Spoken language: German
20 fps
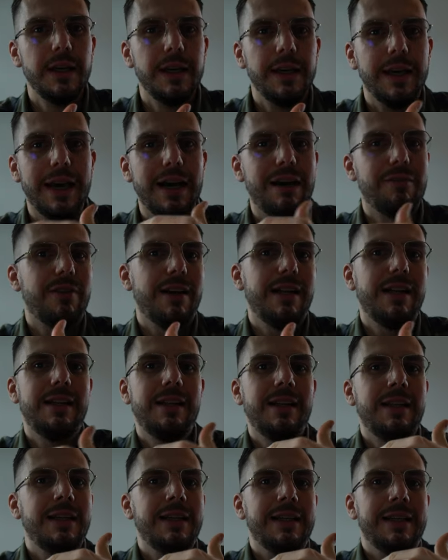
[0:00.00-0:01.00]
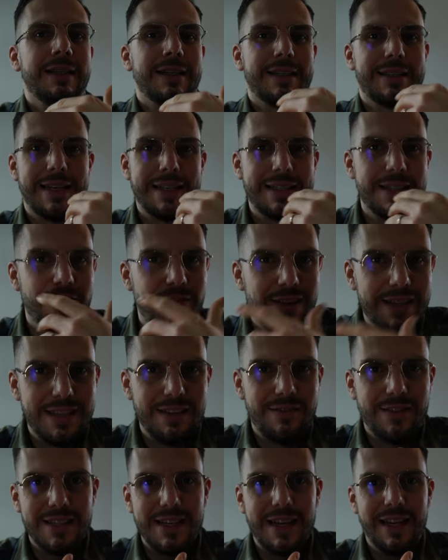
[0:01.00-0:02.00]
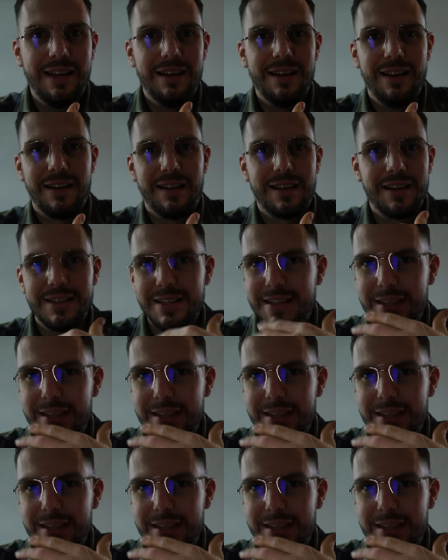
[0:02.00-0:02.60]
Ja, weil das ganze Wasser, was eingelagert ist,